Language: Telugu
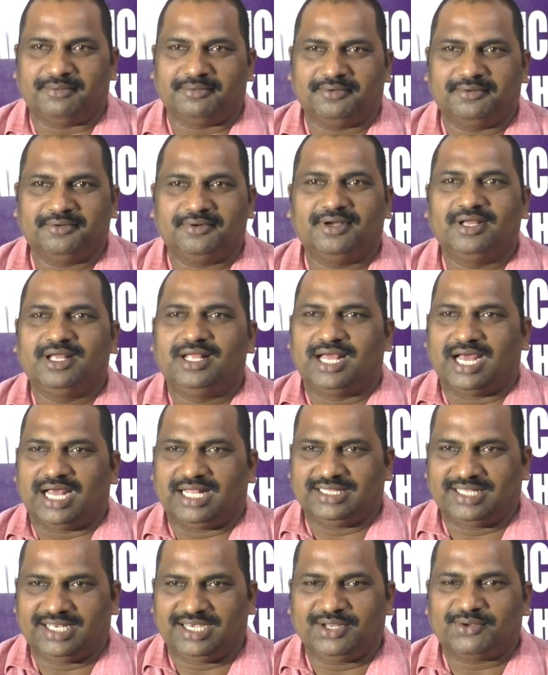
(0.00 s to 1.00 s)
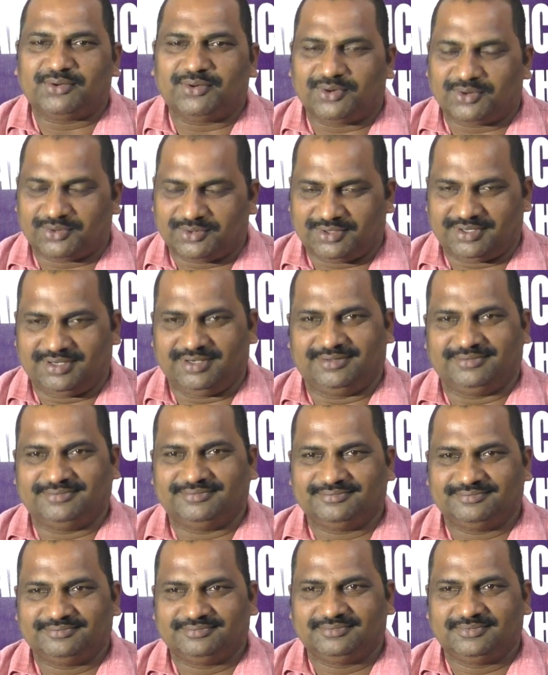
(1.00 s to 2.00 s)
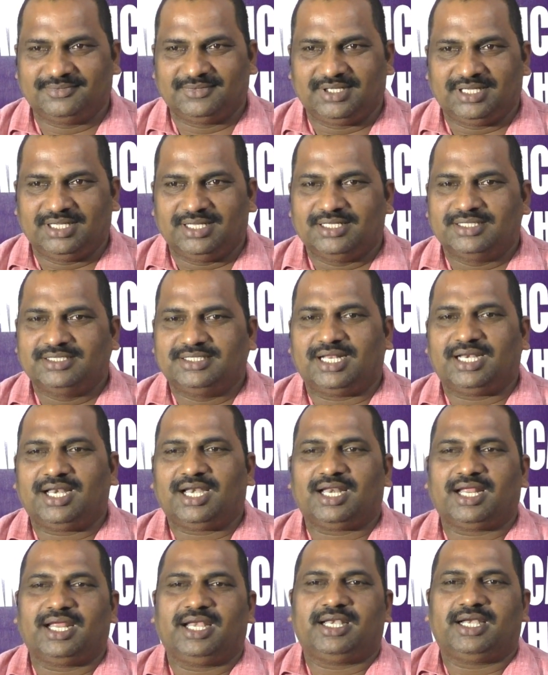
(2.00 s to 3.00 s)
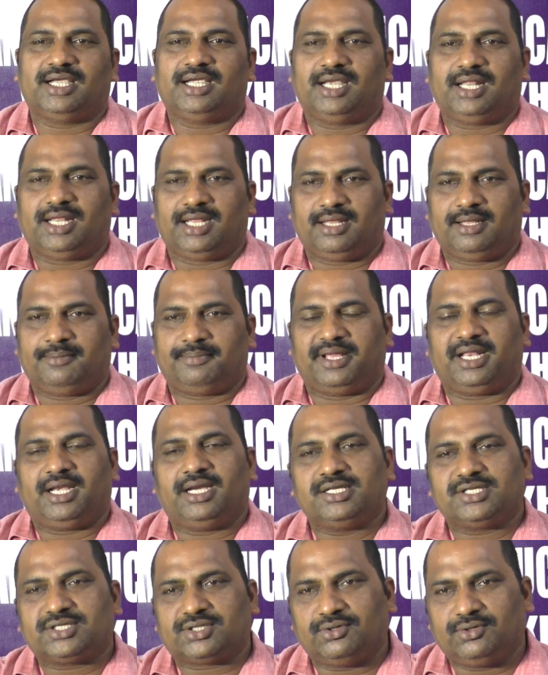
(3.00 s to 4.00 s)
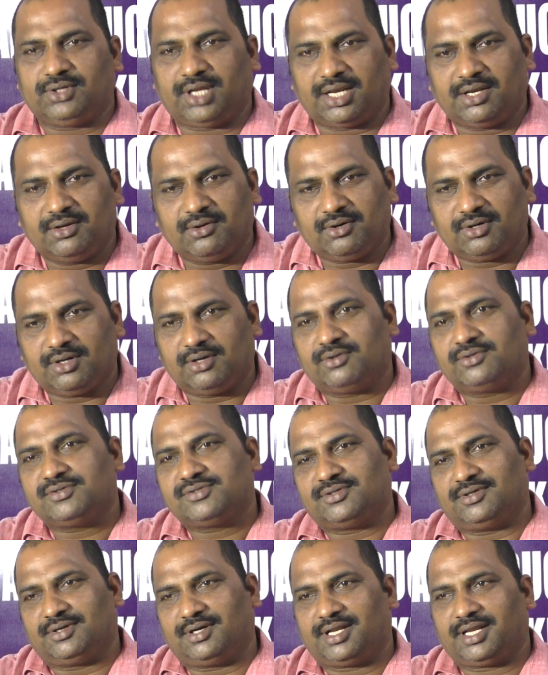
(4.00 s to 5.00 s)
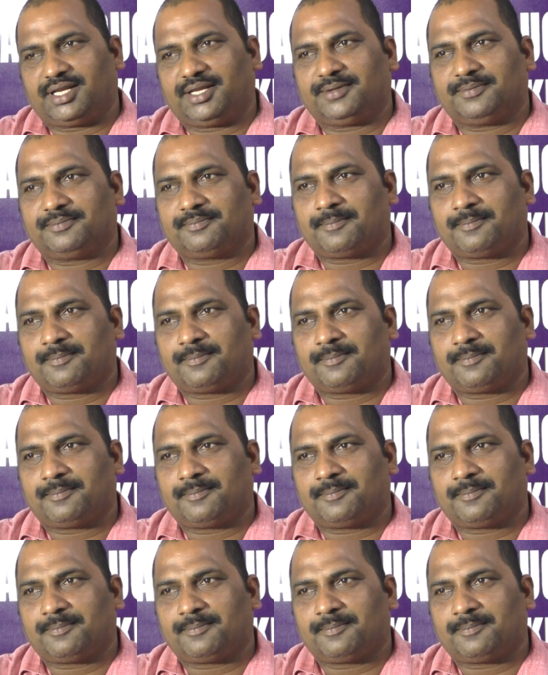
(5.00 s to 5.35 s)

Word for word: మేము అందరినీ కోరుకుంటున్నాం జనరల్గా ఏంటంటే పేరెంట్స్కు ఎన్నో డౌట్స్ ఉంటాయి